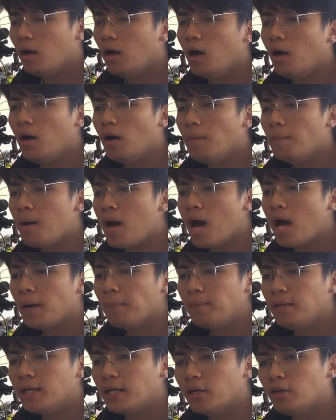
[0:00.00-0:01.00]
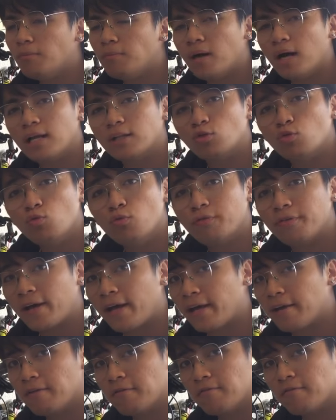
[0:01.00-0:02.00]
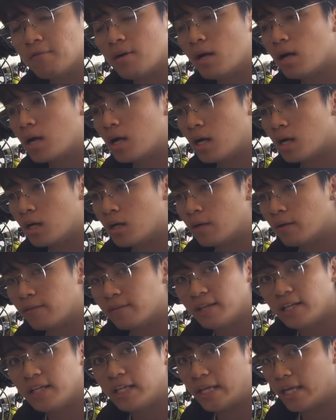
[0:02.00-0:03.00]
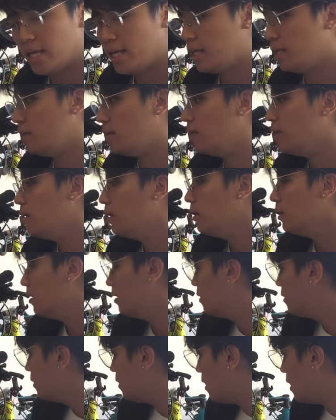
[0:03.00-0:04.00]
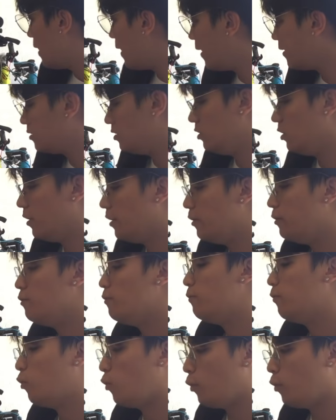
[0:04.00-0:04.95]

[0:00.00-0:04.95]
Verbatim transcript: Uh, makakabili ka nun mga 2.5 hanggang 3K. Uh, ah, XCR yung